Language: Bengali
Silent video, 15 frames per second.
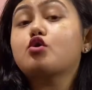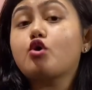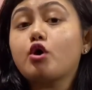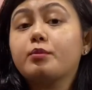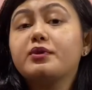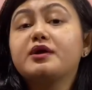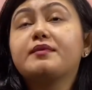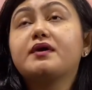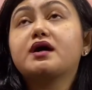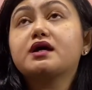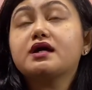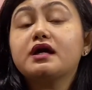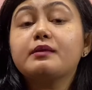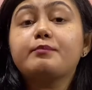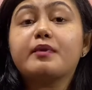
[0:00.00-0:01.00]
হবে বা
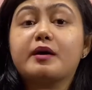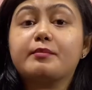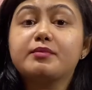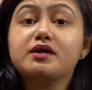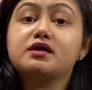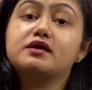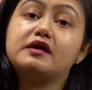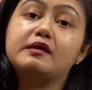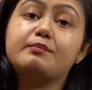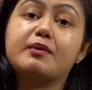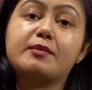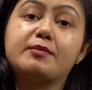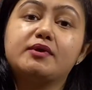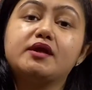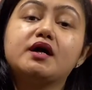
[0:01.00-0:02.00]
কে পাবে কে
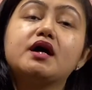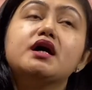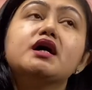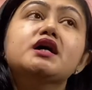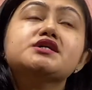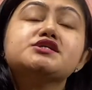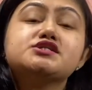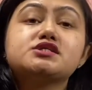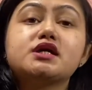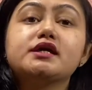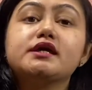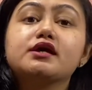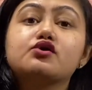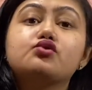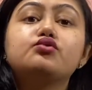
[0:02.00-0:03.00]
পাবে না সেটা
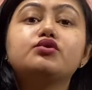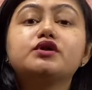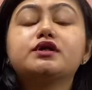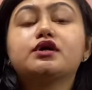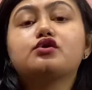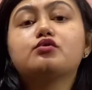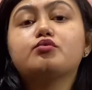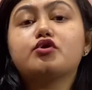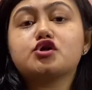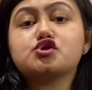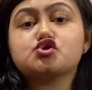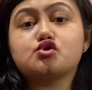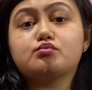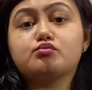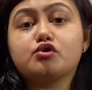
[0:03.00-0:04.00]
এক্ষুনি দেখো বলা
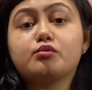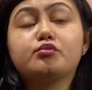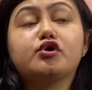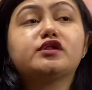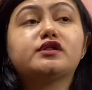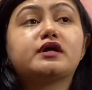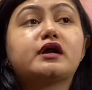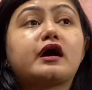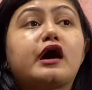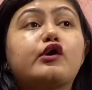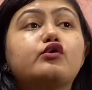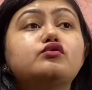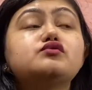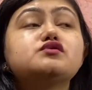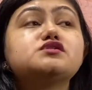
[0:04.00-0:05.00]
সম্ভব নয় তার
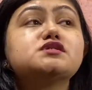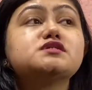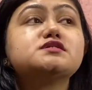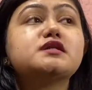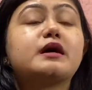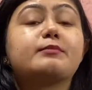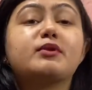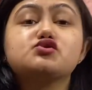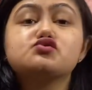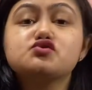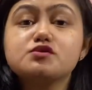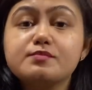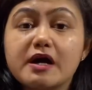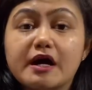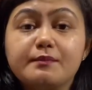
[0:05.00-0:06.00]
কারণ হচ্ছে যে আমরা
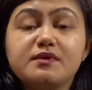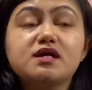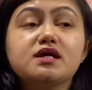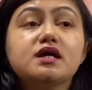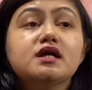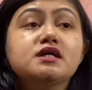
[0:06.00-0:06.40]
যদি ভাবি